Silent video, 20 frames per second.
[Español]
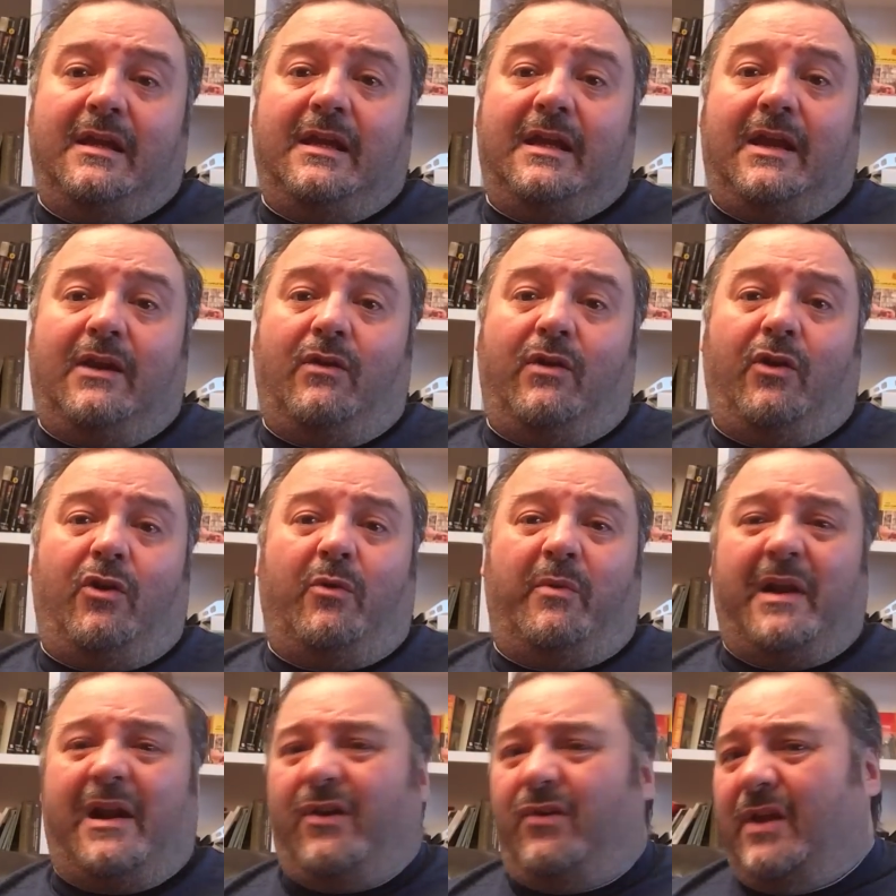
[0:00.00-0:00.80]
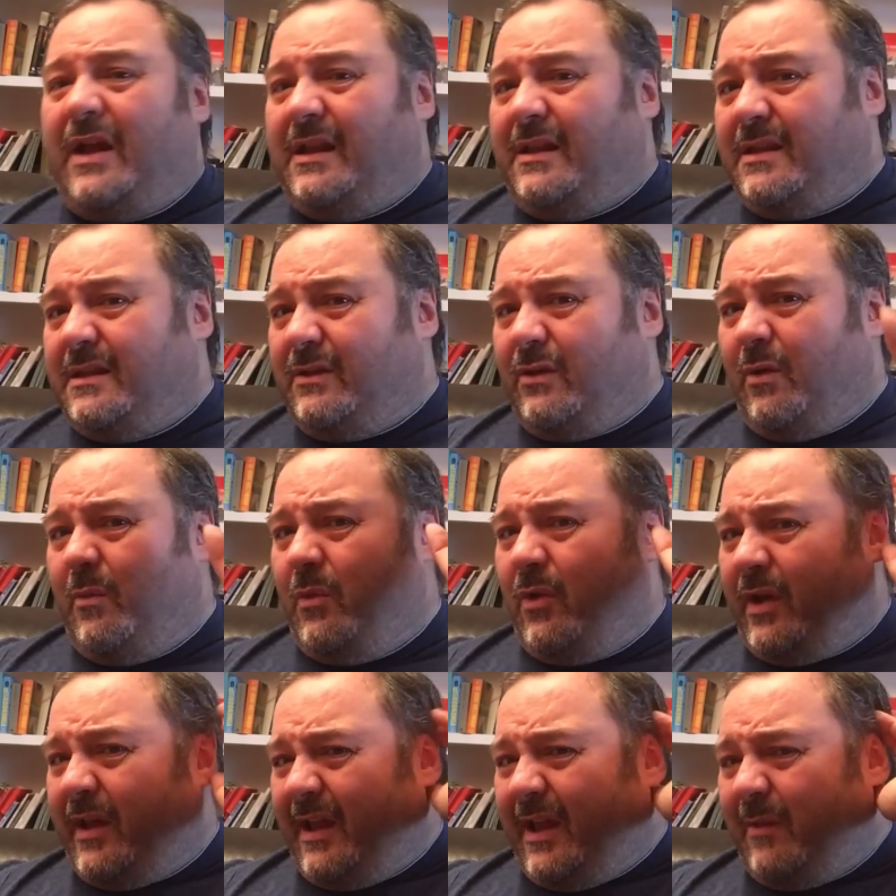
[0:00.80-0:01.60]
Y lo de cobrar royalties,
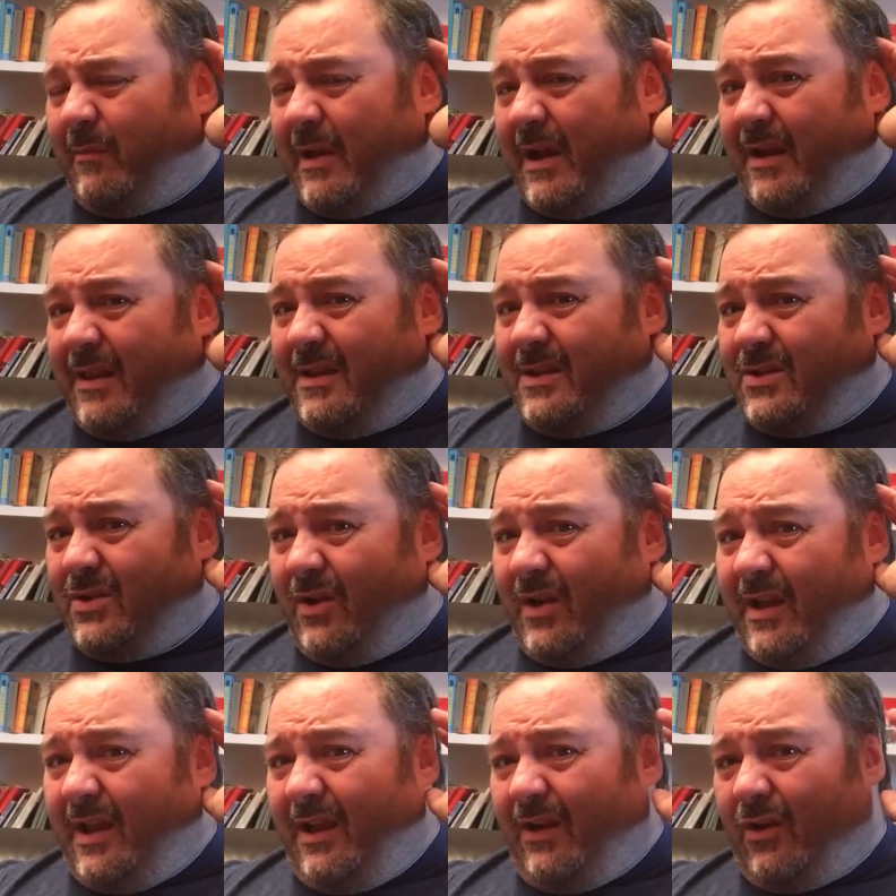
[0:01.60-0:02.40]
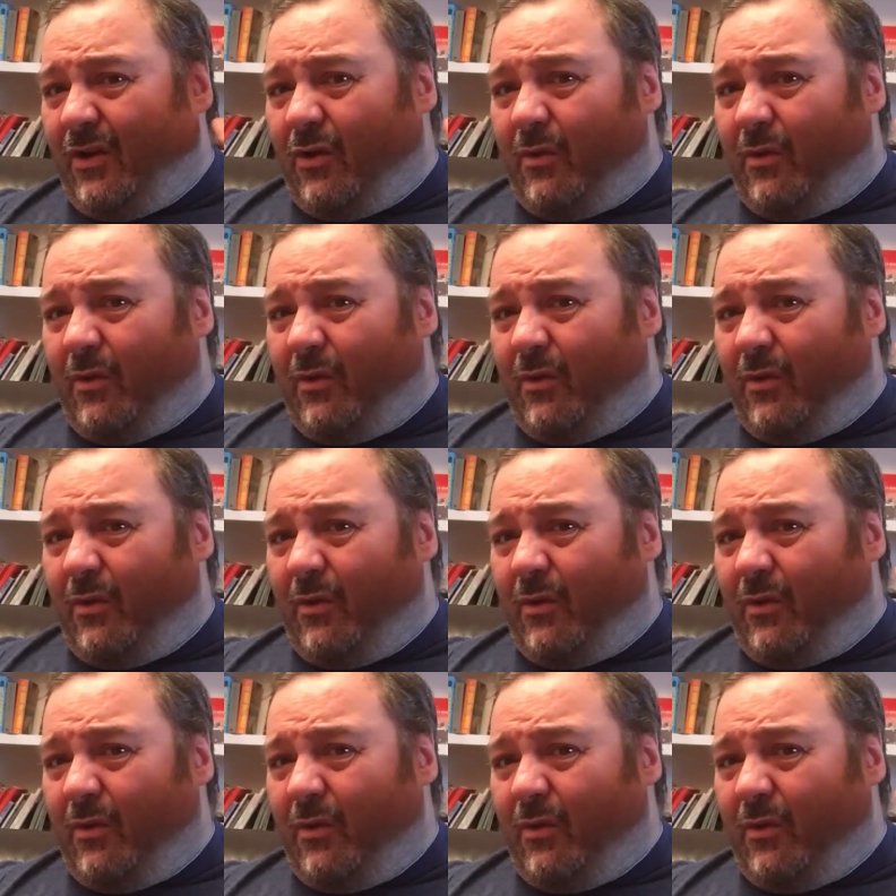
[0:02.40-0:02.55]
¿cómo que, me has dicho que